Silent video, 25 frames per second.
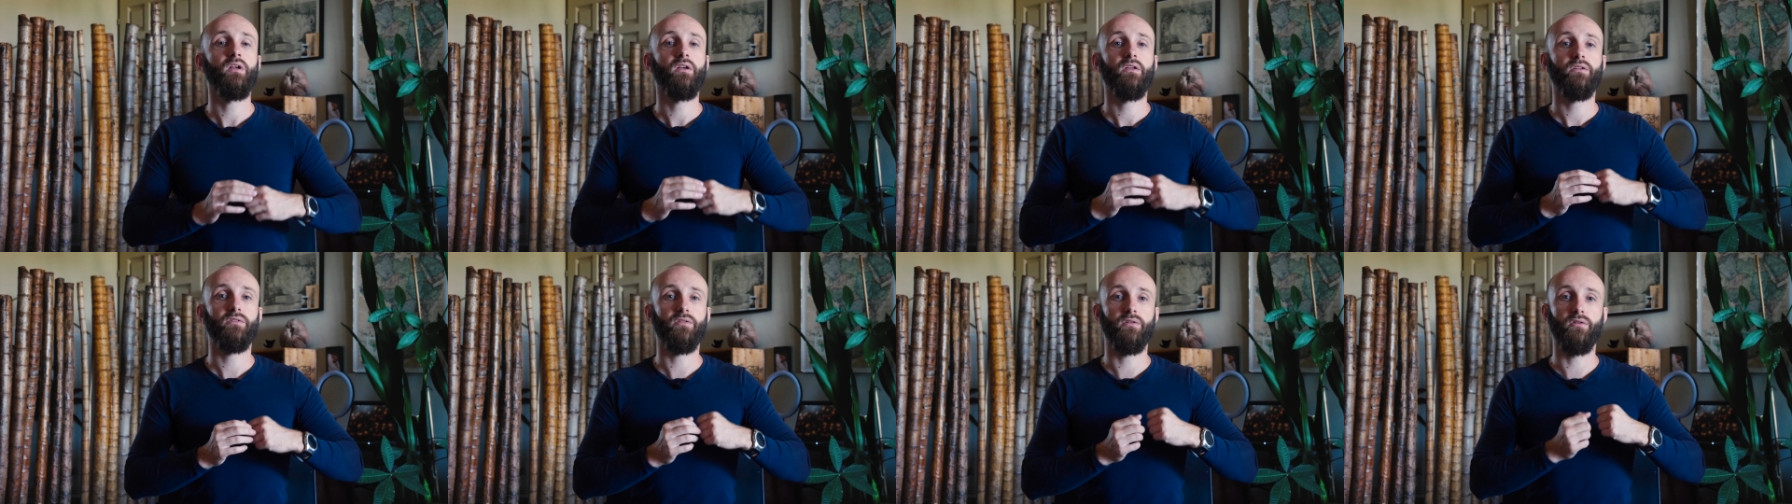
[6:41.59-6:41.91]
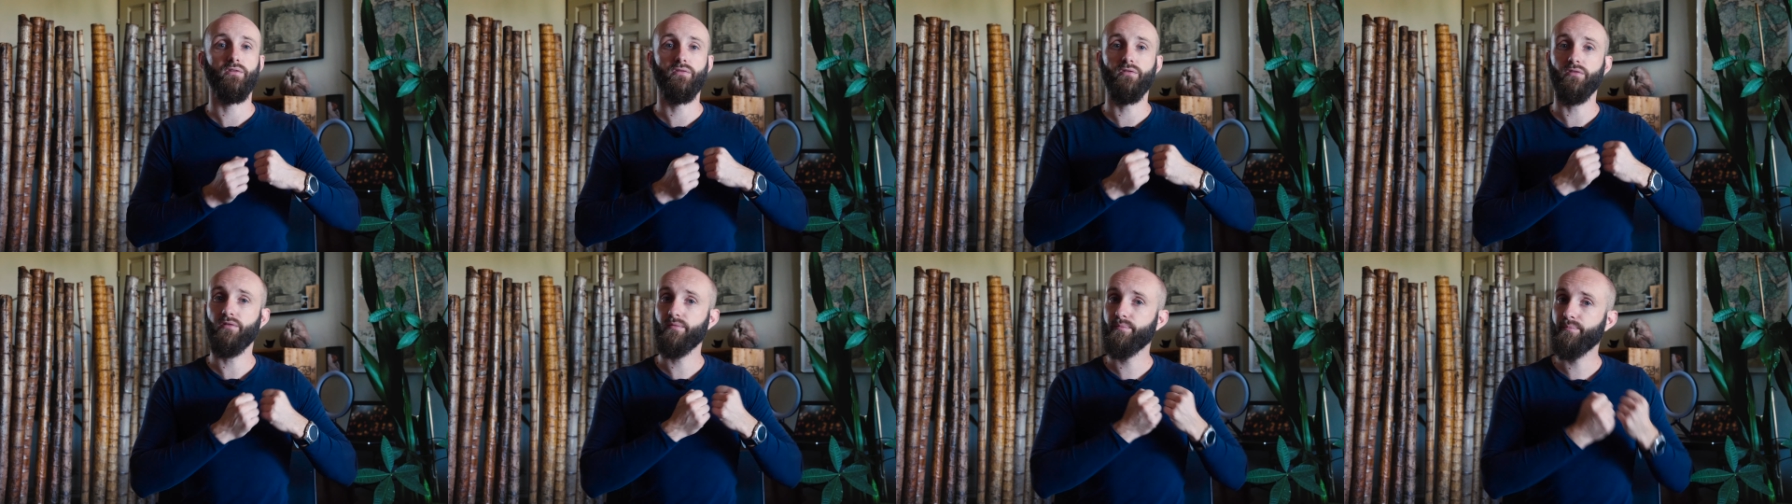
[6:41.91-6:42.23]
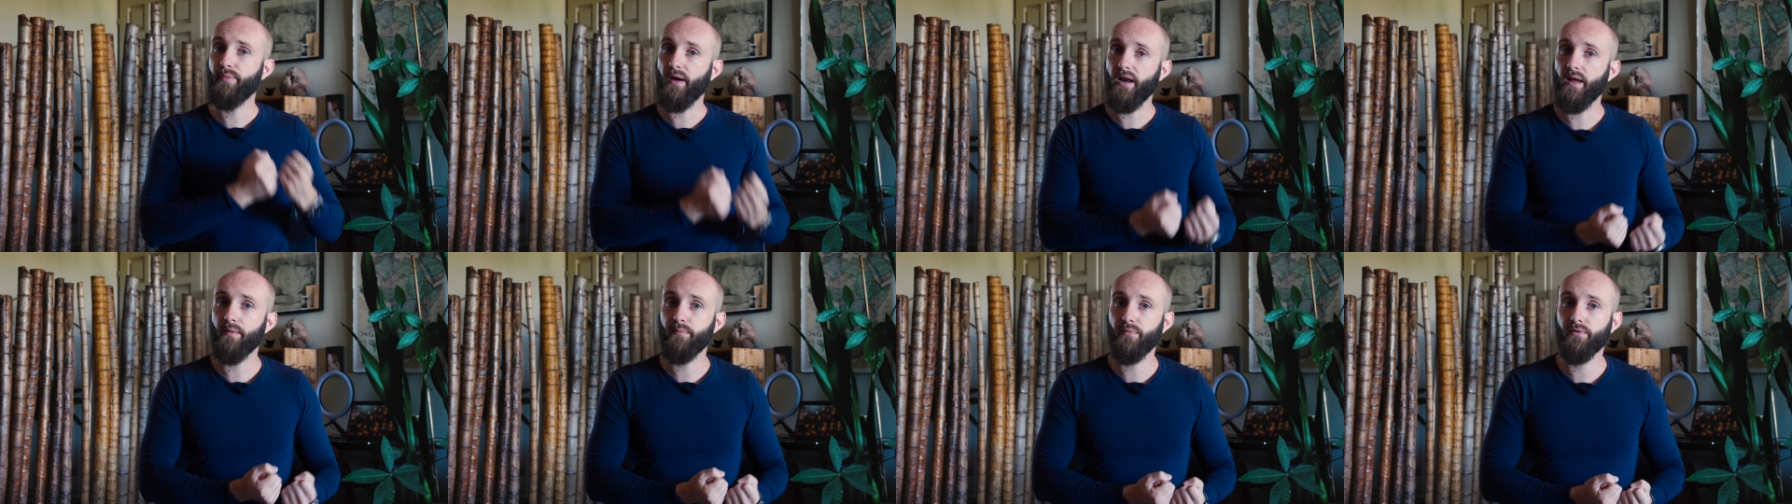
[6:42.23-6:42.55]
ce n'est juste
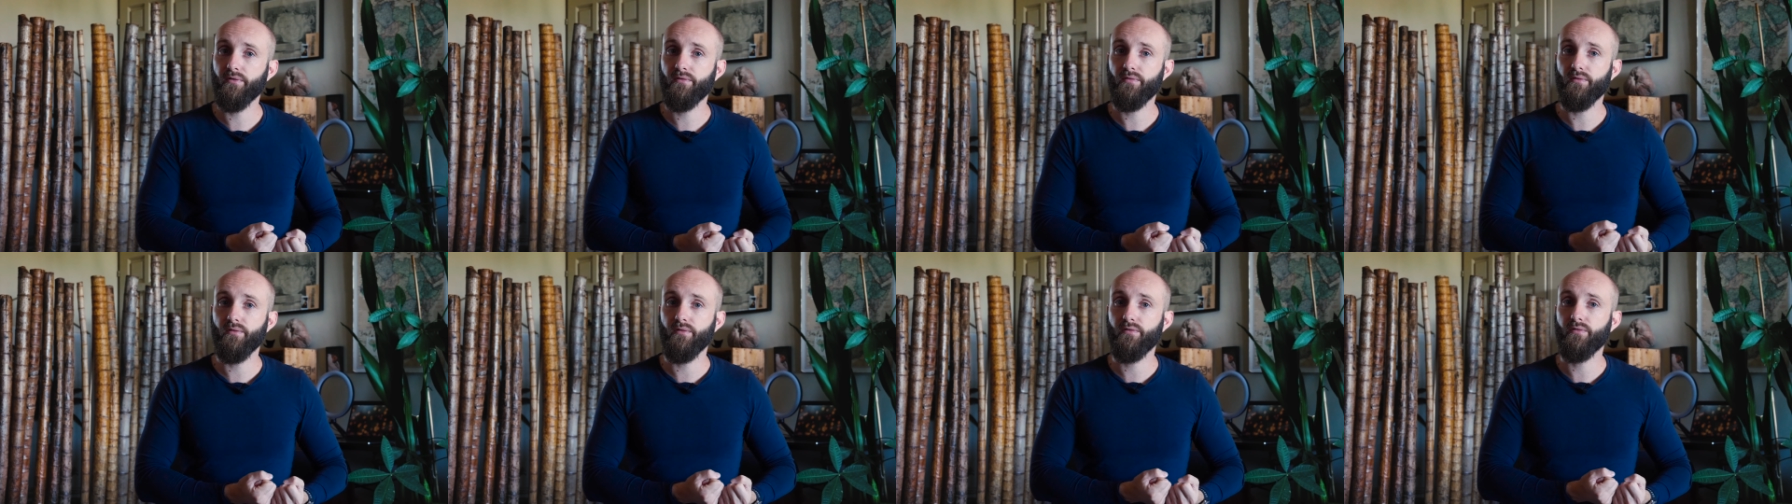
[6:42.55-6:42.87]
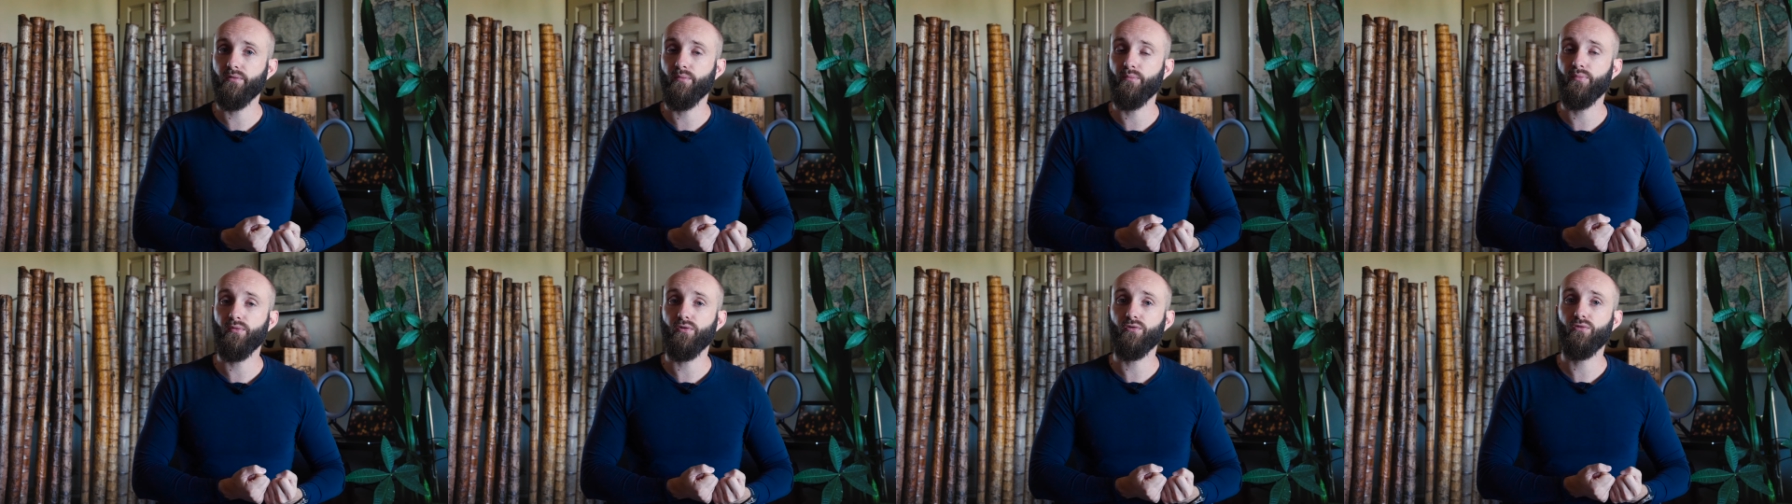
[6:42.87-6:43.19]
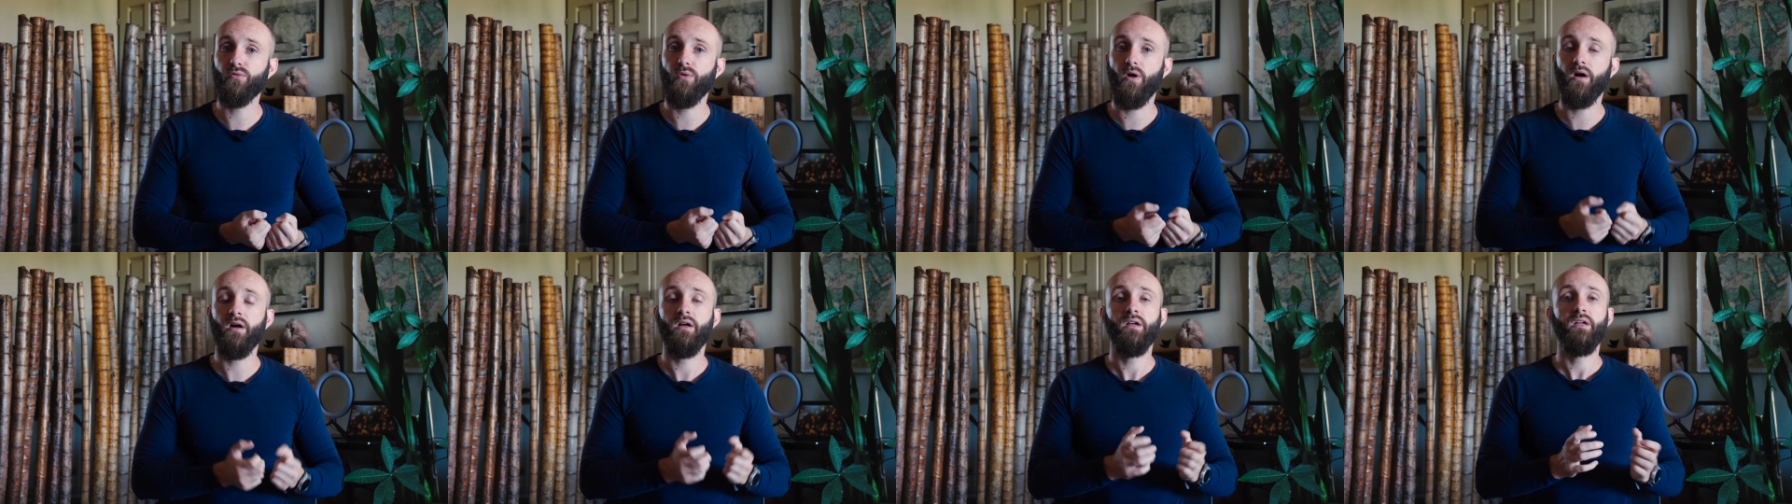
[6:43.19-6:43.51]
pas la bonne solution pour
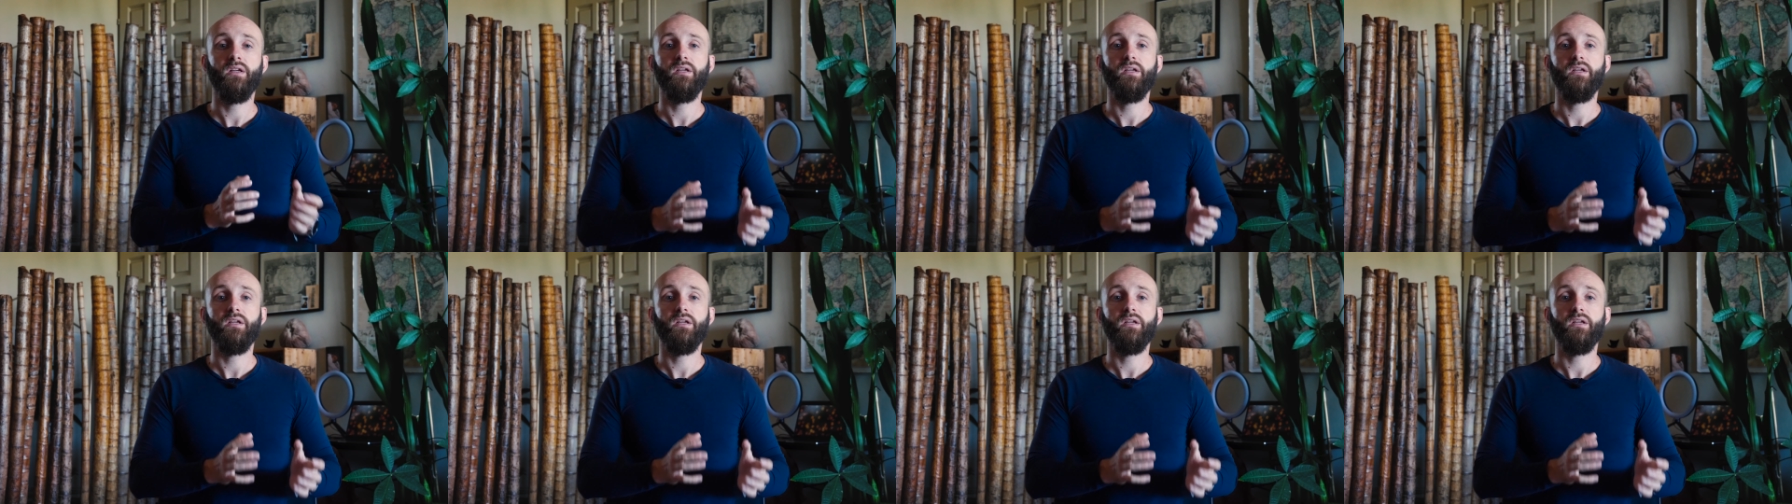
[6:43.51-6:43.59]
toi